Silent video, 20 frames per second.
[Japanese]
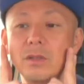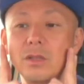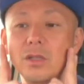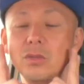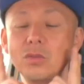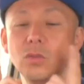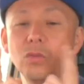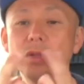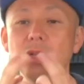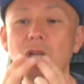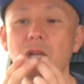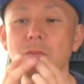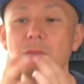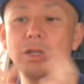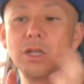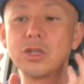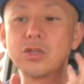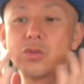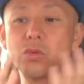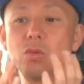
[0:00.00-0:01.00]
でその並
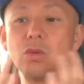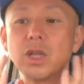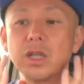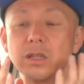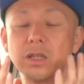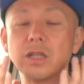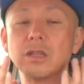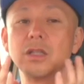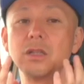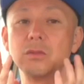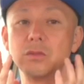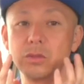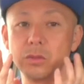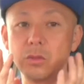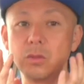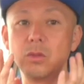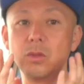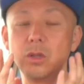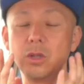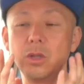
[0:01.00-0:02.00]
びが上下になってるんです
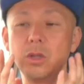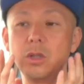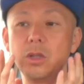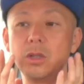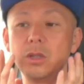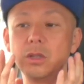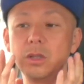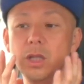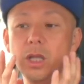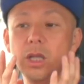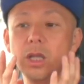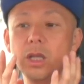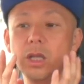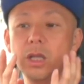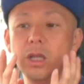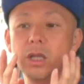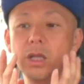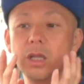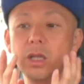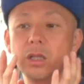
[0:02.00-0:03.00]
よ。で
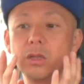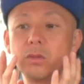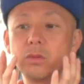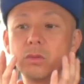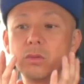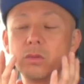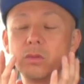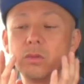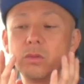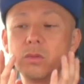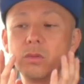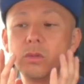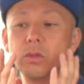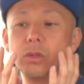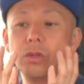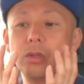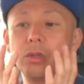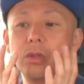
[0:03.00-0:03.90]
えっ、ー、と